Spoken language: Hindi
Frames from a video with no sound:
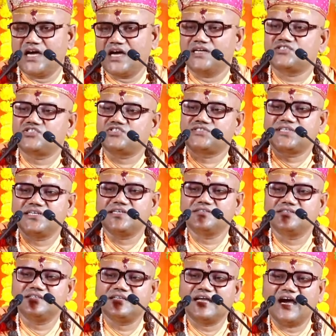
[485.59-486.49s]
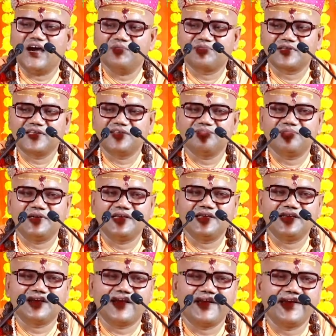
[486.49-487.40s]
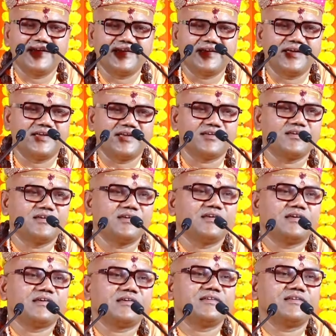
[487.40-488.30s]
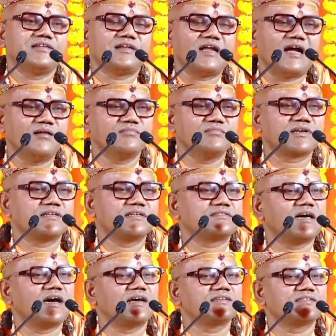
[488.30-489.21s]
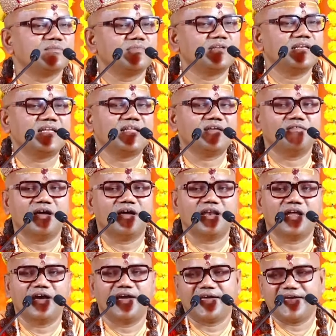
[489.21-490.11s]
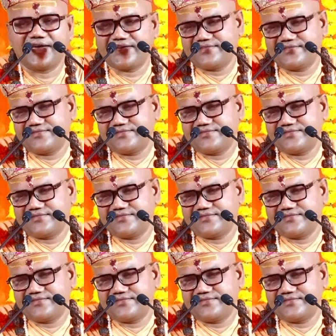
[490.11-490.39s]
अच्छे दिन आपके बने रहेंगे ये राम कथा से मिलने वाला है